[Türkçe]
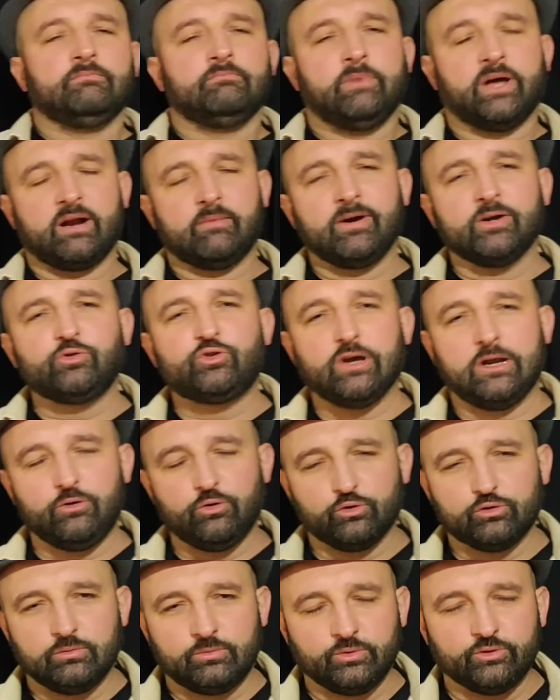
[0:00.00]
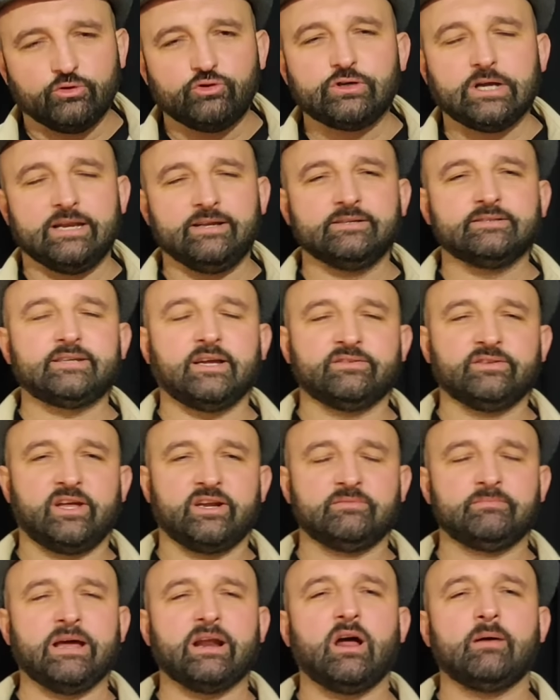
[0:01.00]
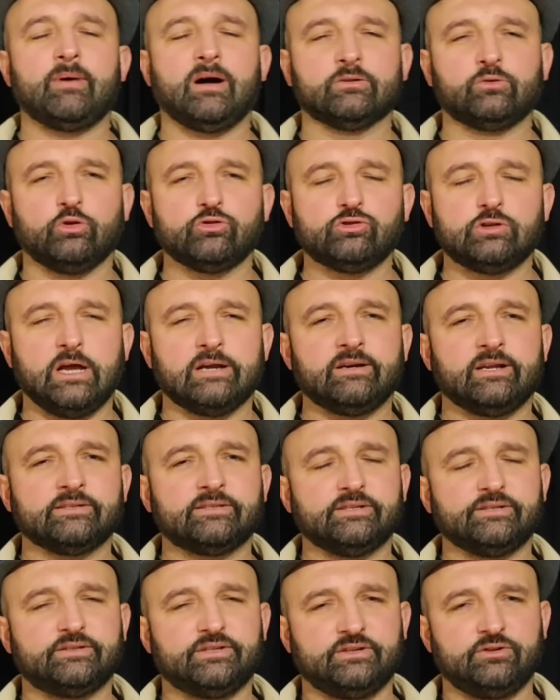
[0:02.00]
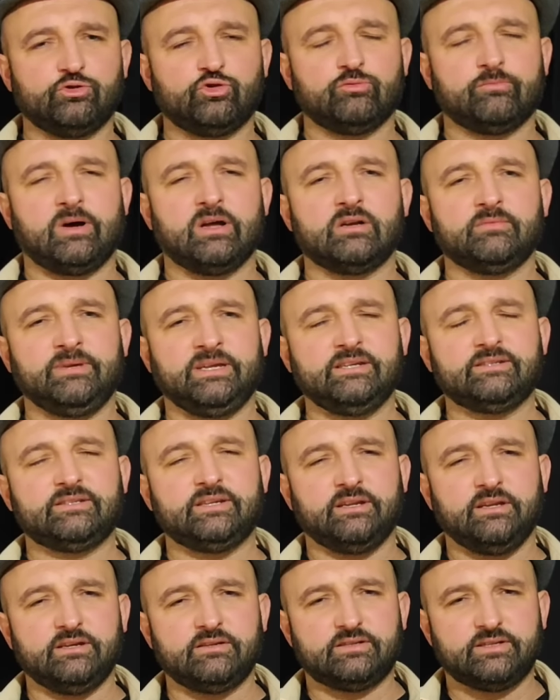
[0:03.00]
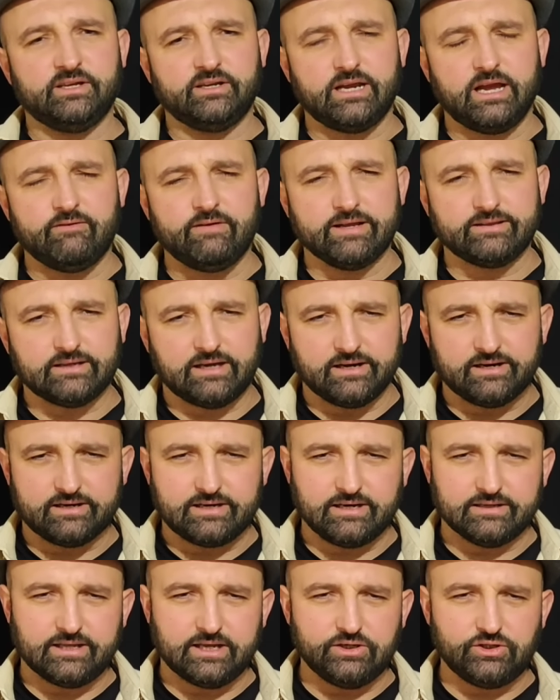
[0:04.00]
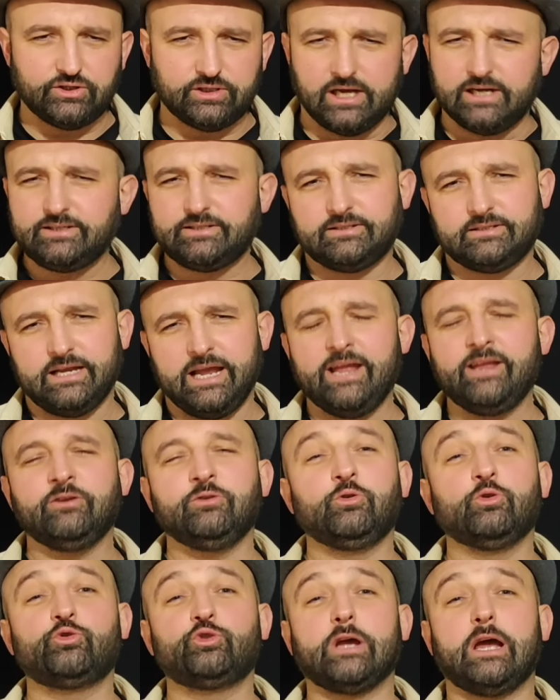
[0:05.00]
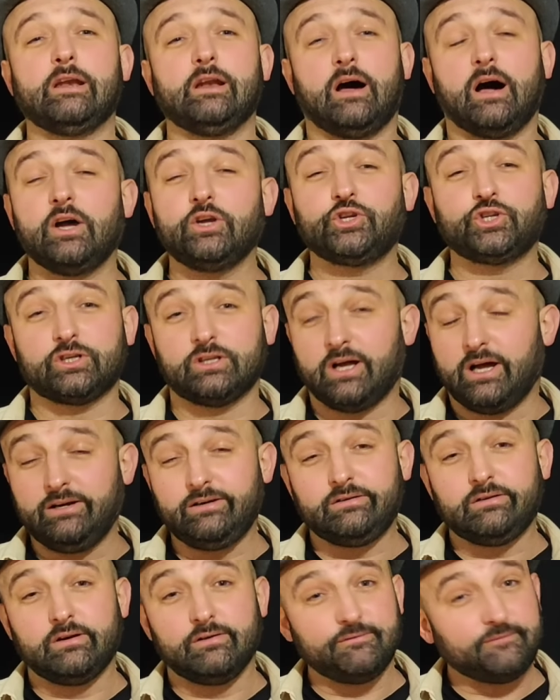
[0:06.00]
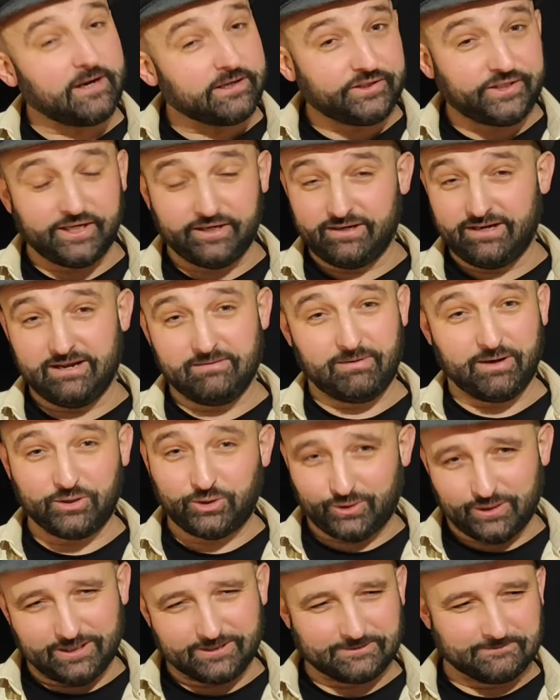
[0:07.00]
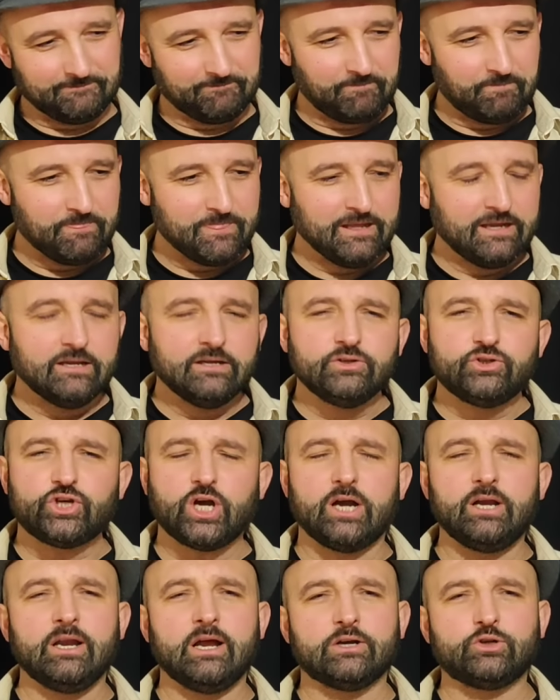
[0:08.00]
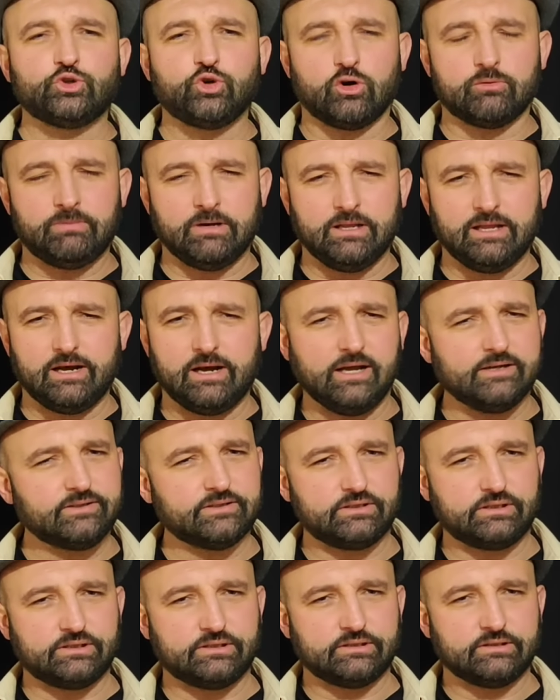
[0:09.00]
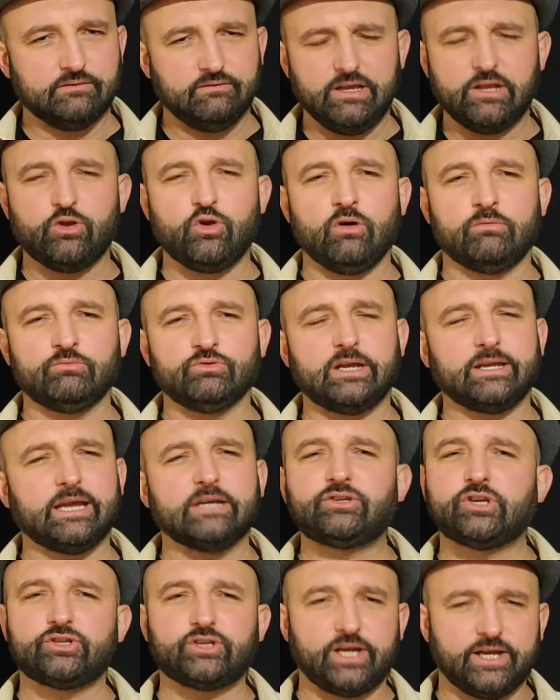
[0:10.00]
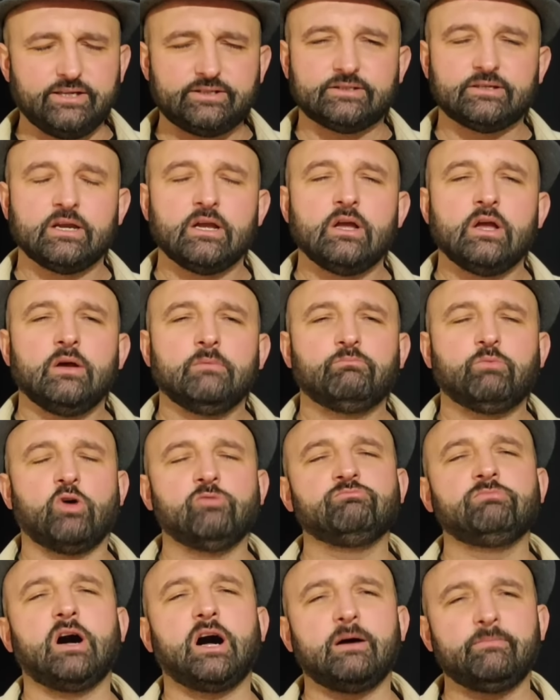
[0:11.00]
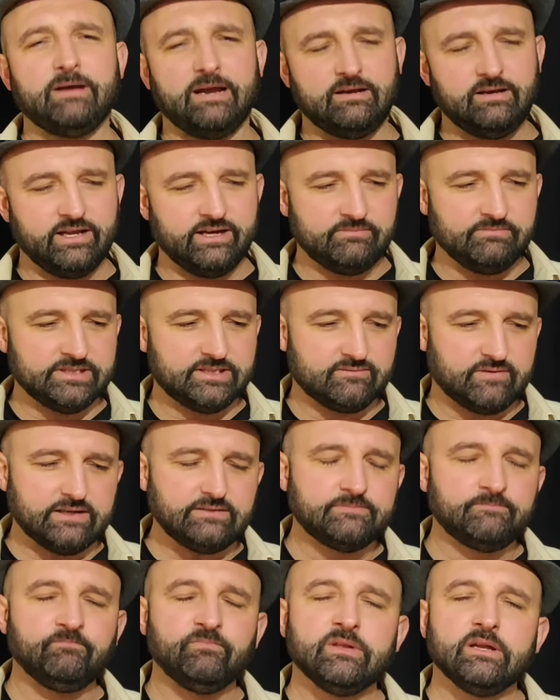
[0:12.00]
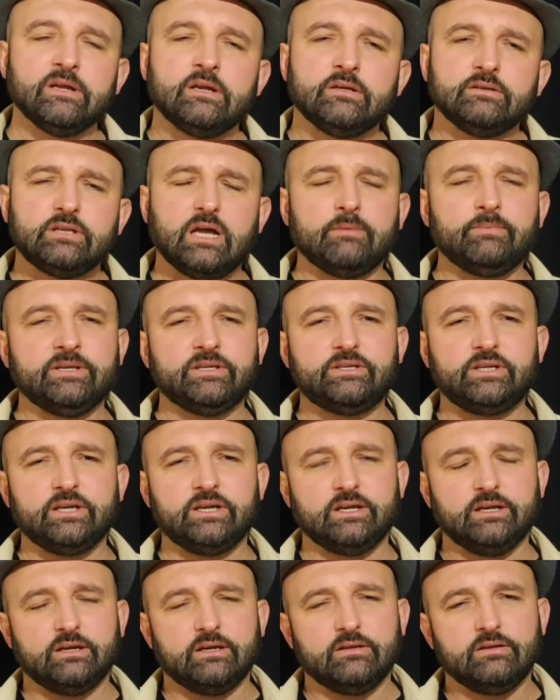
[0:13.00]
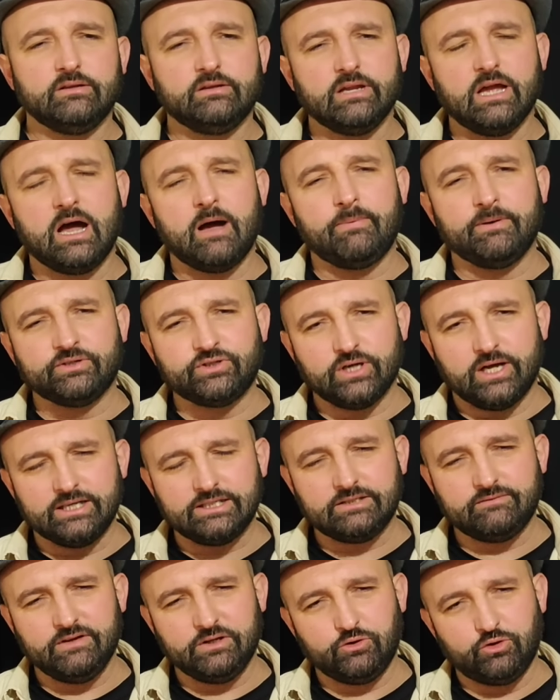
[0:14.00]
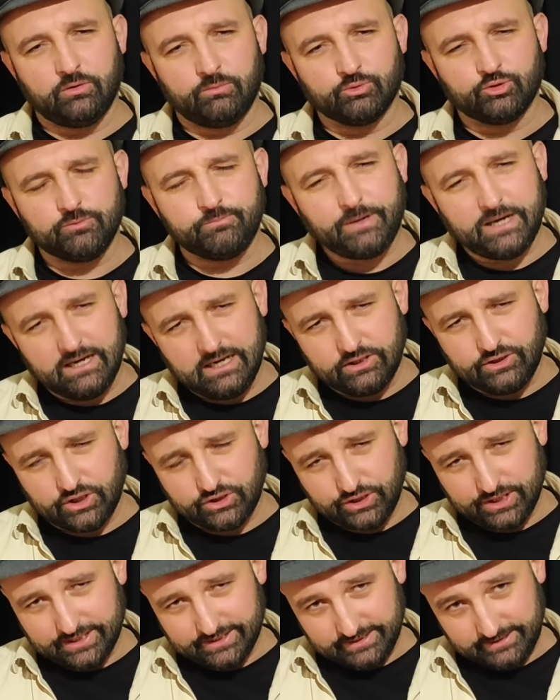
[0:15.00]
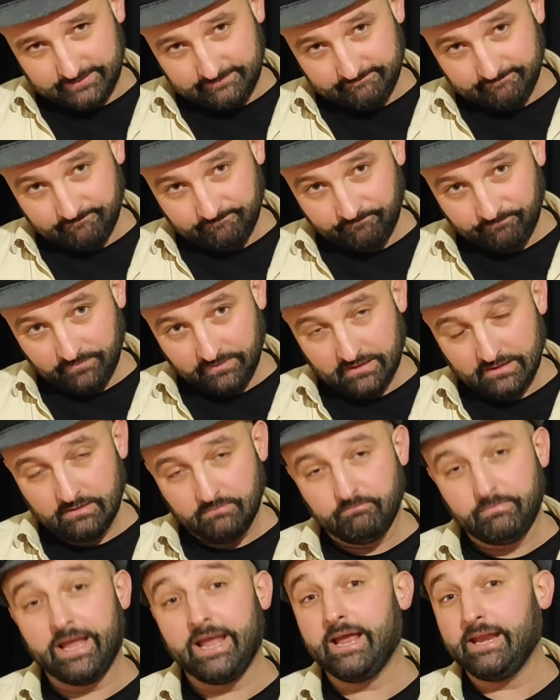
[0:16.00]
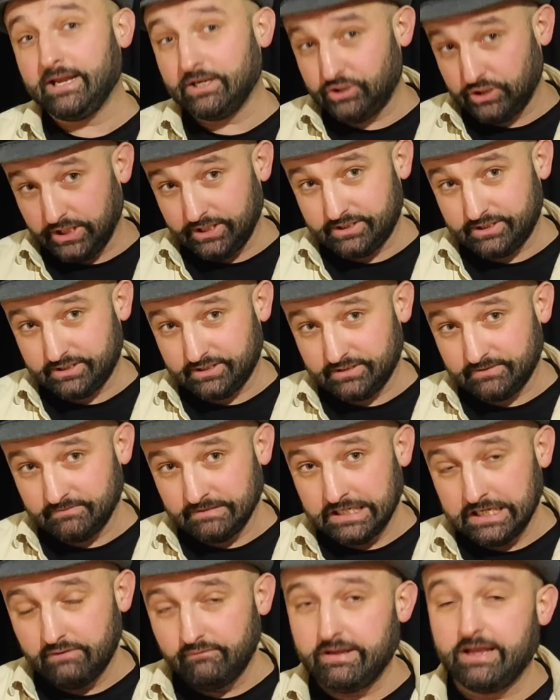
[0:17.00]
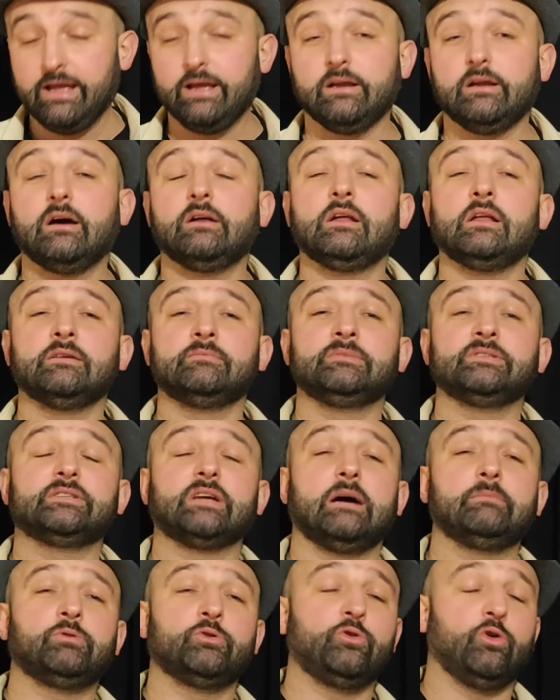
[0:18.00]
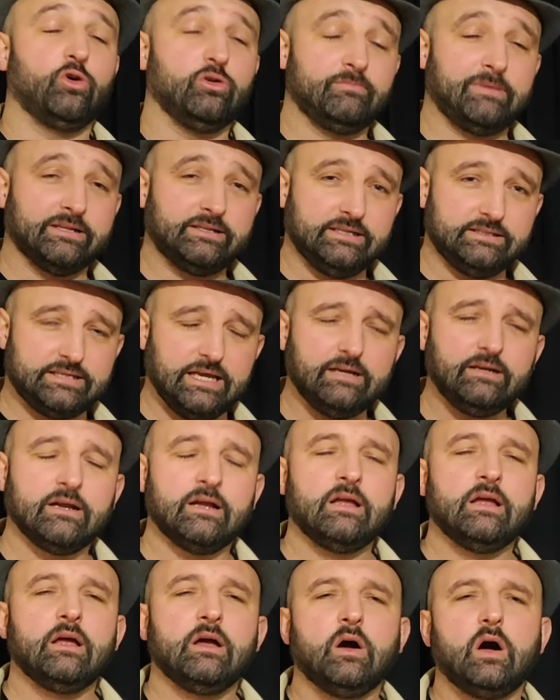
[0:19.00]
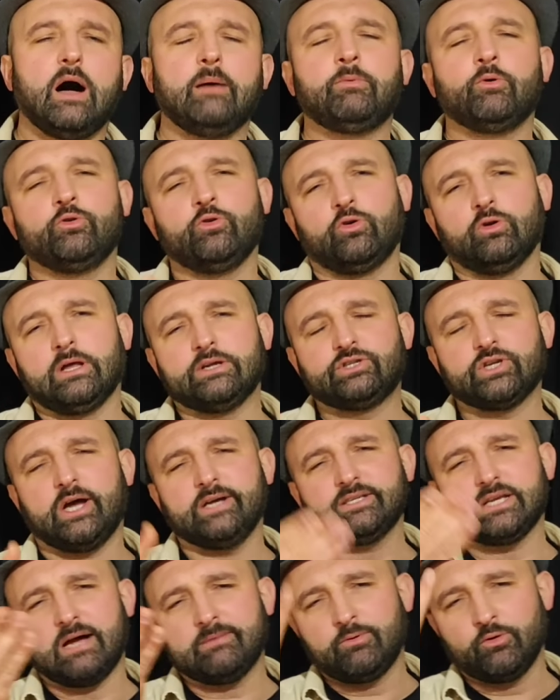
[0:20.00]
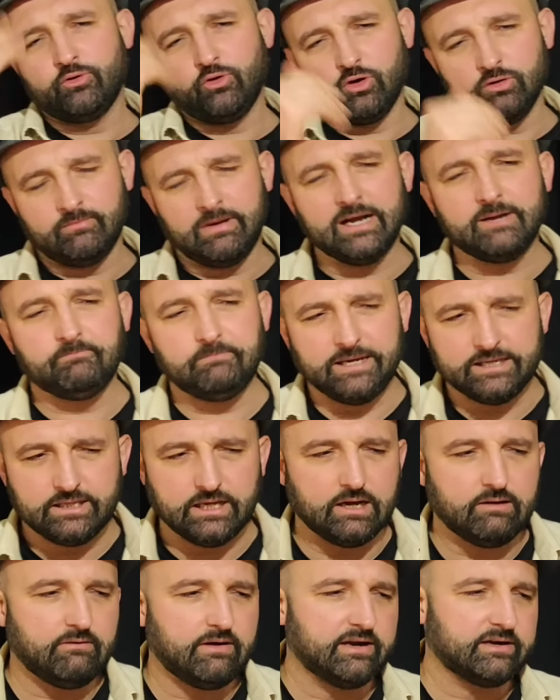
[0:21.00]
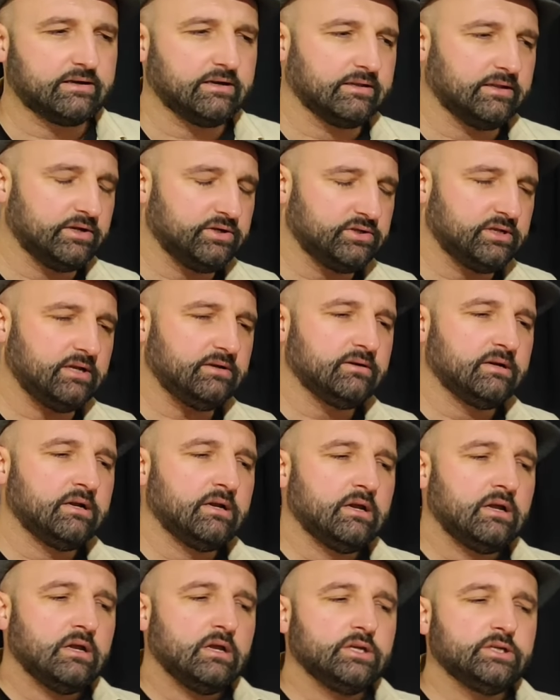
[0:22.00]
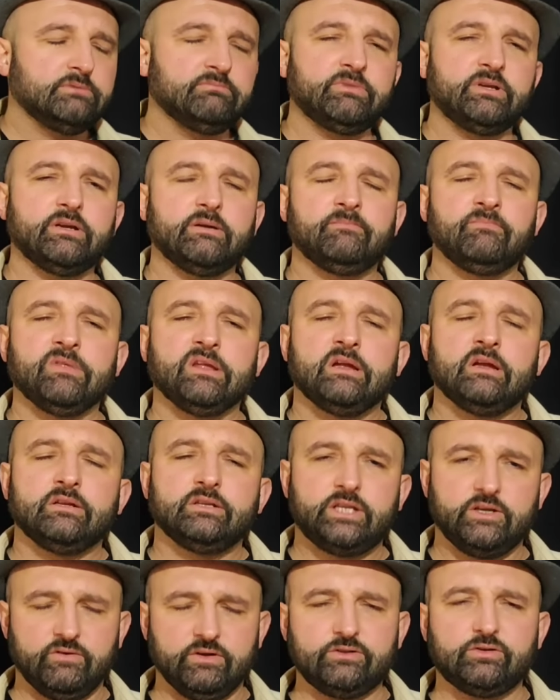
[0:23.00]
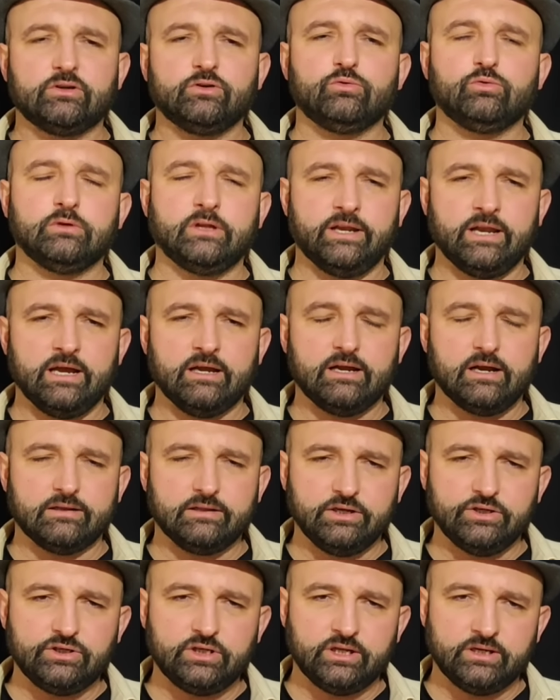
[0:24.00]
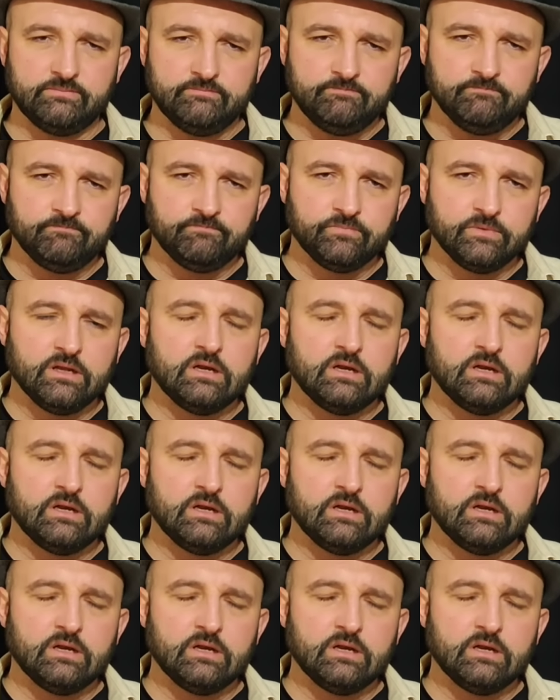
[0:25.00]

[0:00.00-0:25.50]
Merhaba güzel yurdumun güzel insanları, merhaba dostlar nasılsınız? Umarım iyisinizdir. Evet arkadaşlar, en güzel aşklar fakirle başlar. Çaylar, çorbalar hazır. Videomuza geçeceğiz. Bomba haberlerimiz var. Tabii ki ne yapacağız? Videomuzu paylaşacağız. Beğeneceğiz. Ve kanalımıza abone olmadıysak abone olacağız. Abone olmak bedava arkadaşlar. Şimdi Twitter kullanan kardeşlerim,